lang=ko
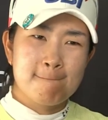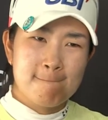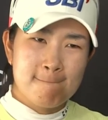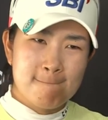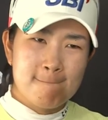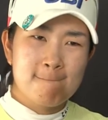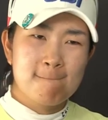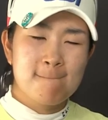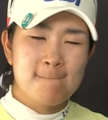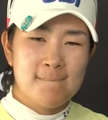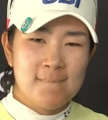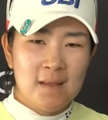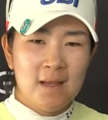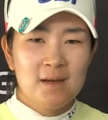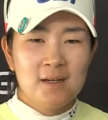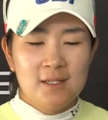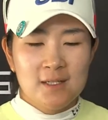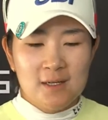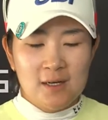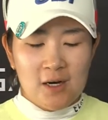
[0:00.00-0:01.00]
음,
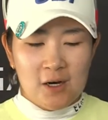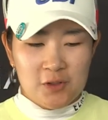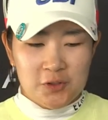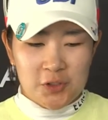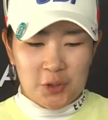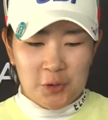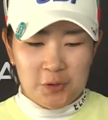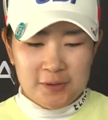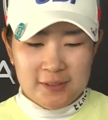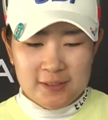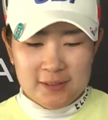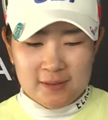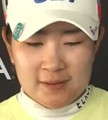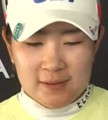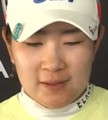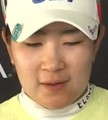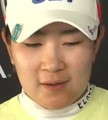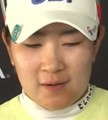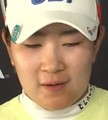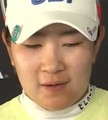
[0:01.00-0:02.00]
어,
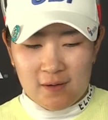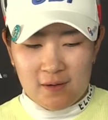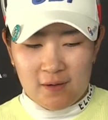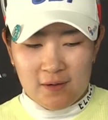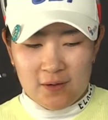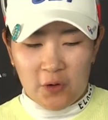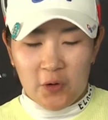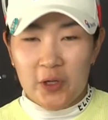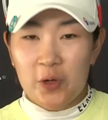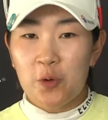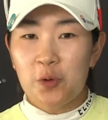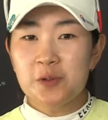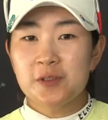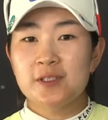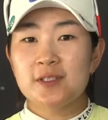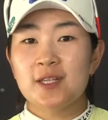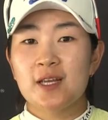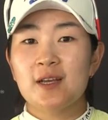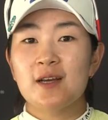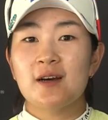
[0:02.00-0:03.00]
저는 어, 여기
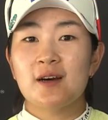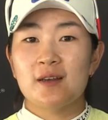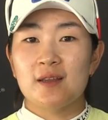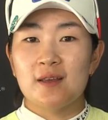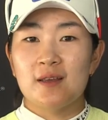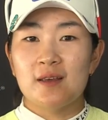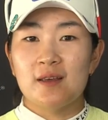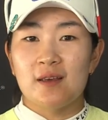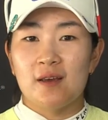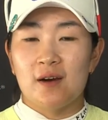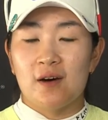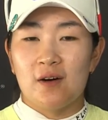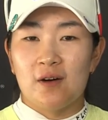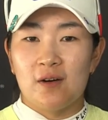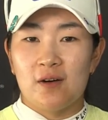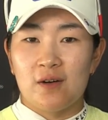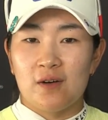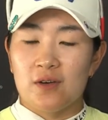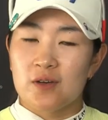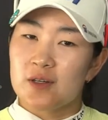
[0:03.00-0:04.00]
코스 색깔이
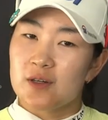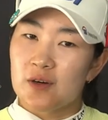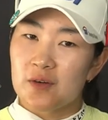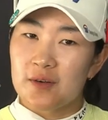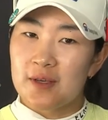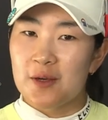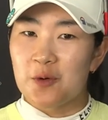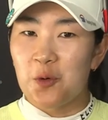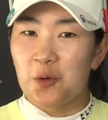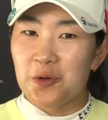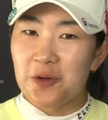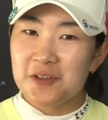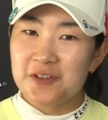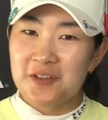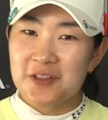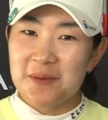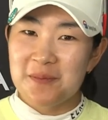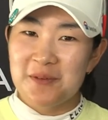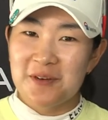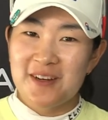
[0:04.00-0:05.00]
어, 그렇게
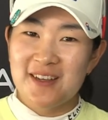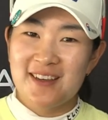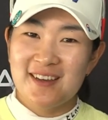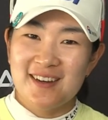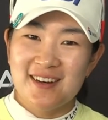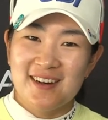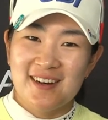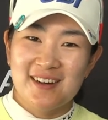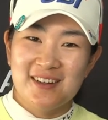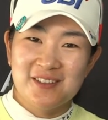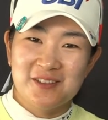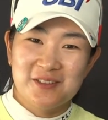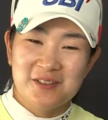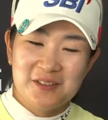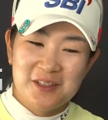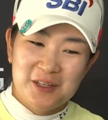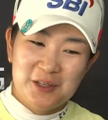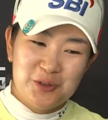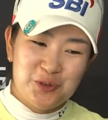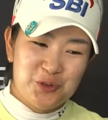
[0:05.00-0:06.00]
공격적인 플레이가
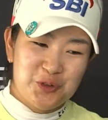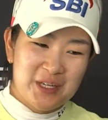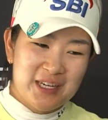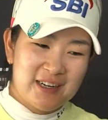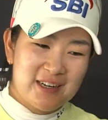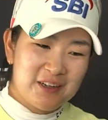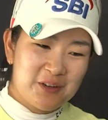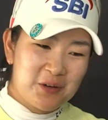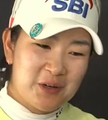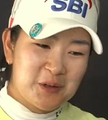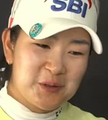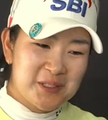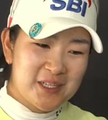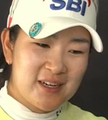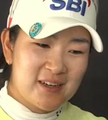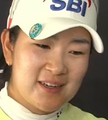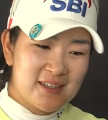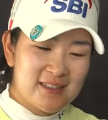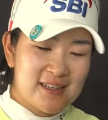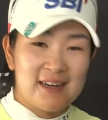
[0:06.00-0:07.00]
유리할 거라고
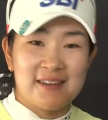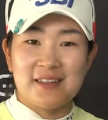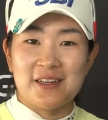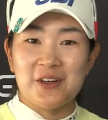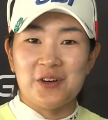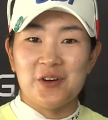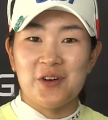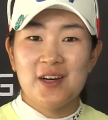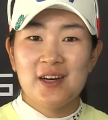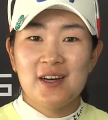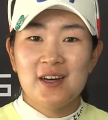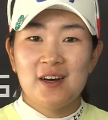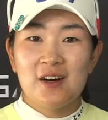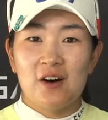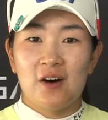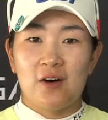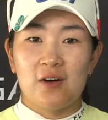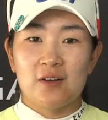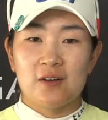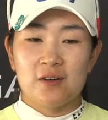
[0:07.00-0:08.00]
생각하지 않아요.
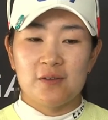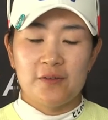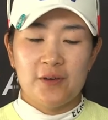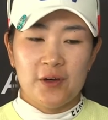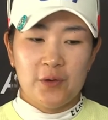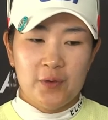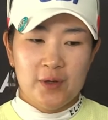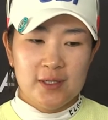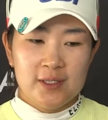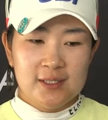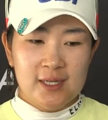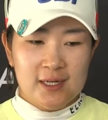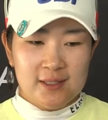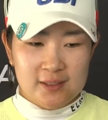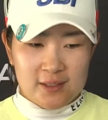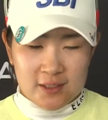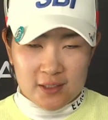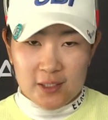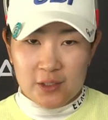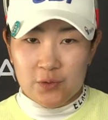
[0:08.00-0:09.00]
어, 페어웨이를 잘
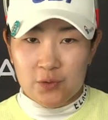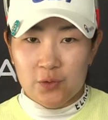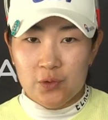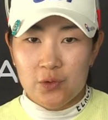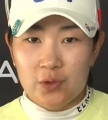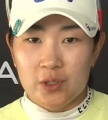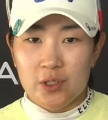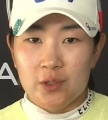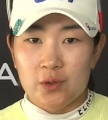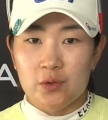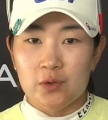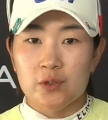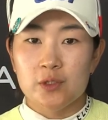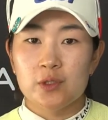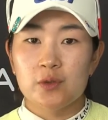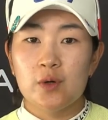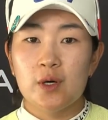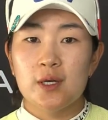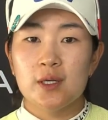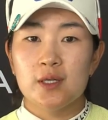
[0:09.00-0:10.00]
지키고 그리고
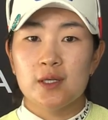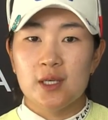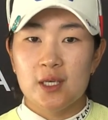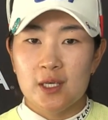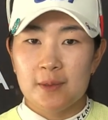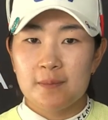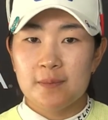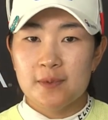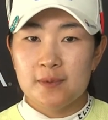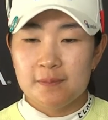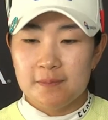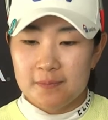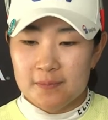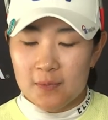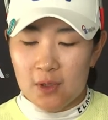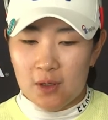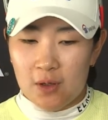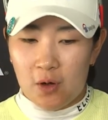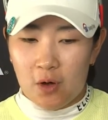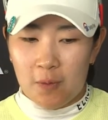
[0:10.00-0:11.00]
스코를킵
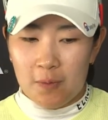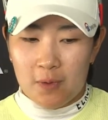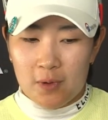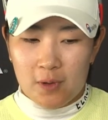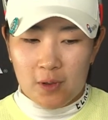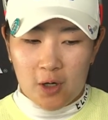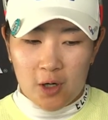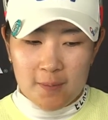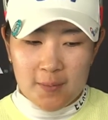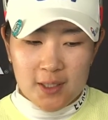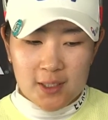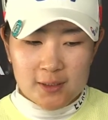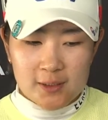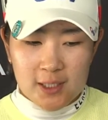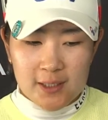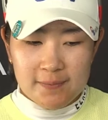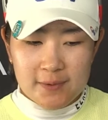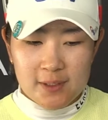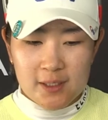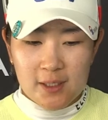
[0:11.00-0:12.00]
어, 어, 얼마나
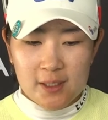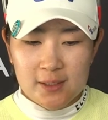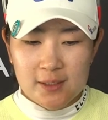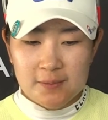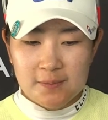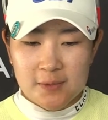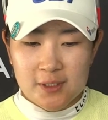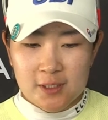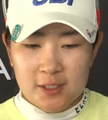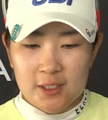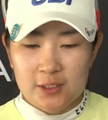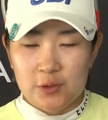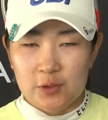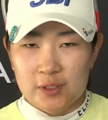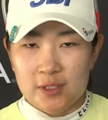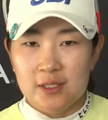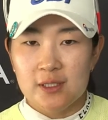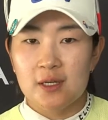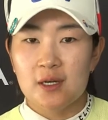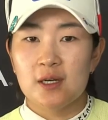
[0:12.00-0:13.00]
세이프티하게 지킬 수
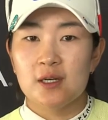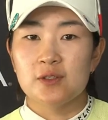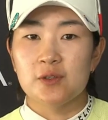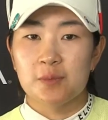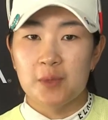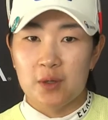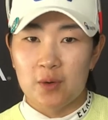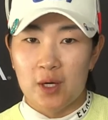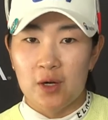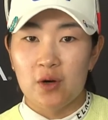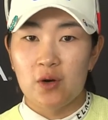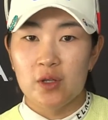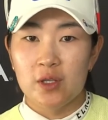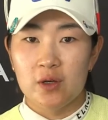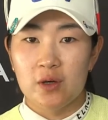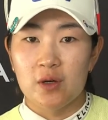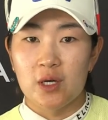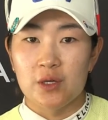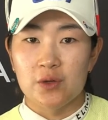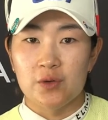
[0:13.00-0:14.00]
있는가가 정말
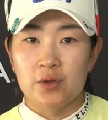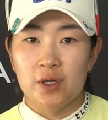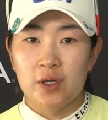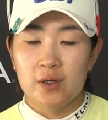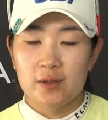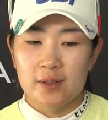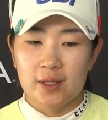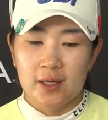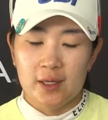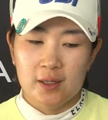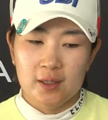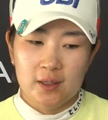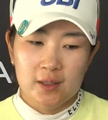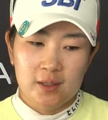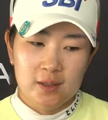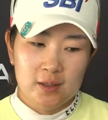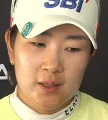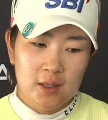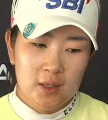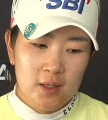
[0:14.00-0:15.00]
관건인 것 같고요.
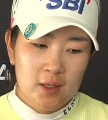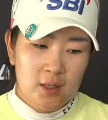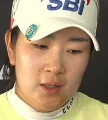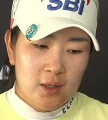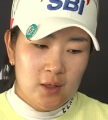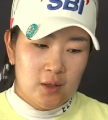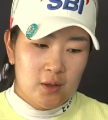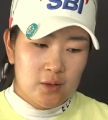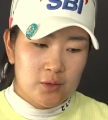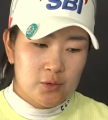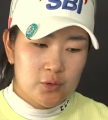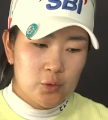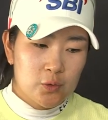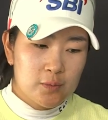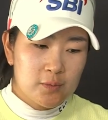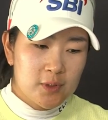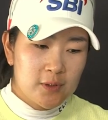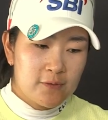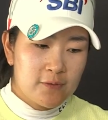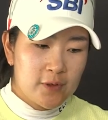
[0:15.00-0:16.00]
내일은 어,
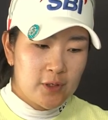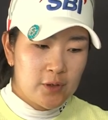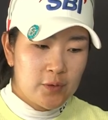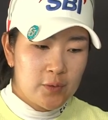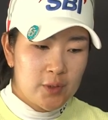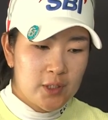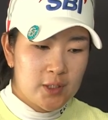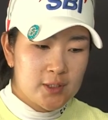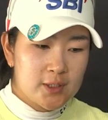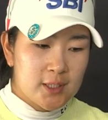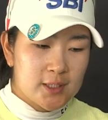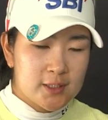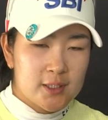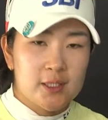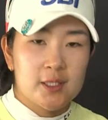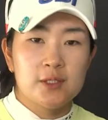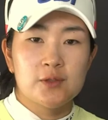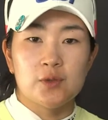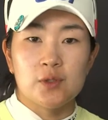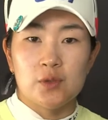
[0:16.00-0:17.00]
조금 더 페어웨이를 잘
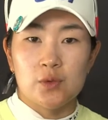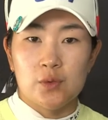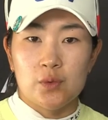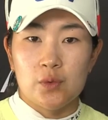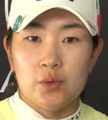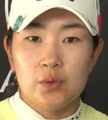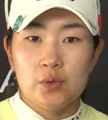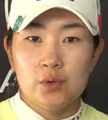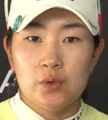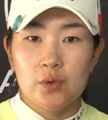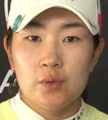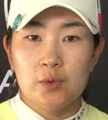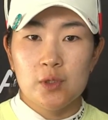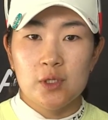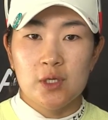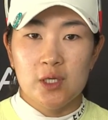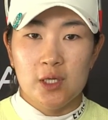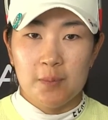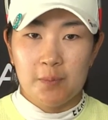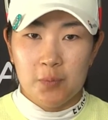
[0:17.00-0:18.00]
지킬 수 있도록 조금 더
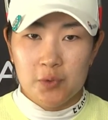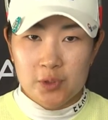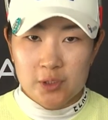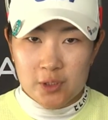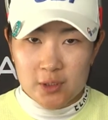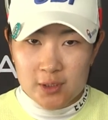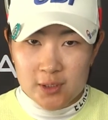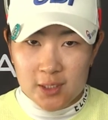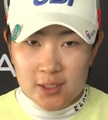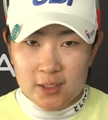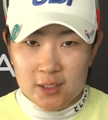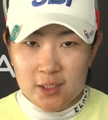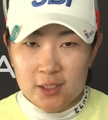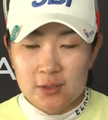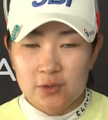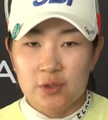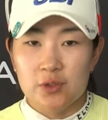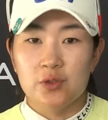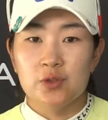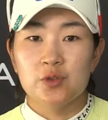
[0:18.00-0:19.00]
그린 포지션을 잘
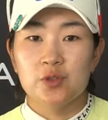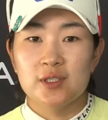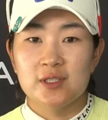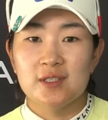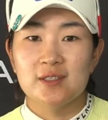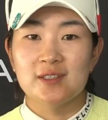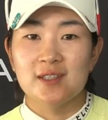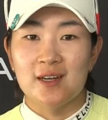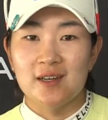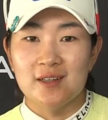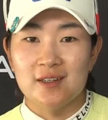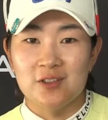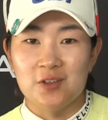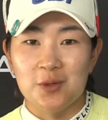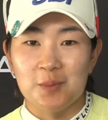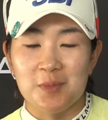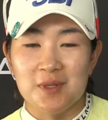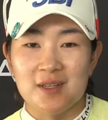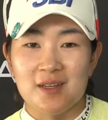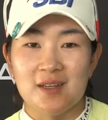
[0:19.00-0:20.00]
지킬 수 있도록 최선을 다할
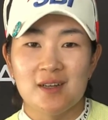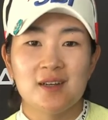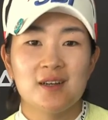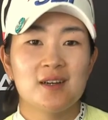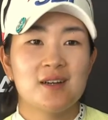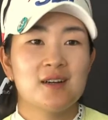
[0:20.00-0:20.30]
예정입니다.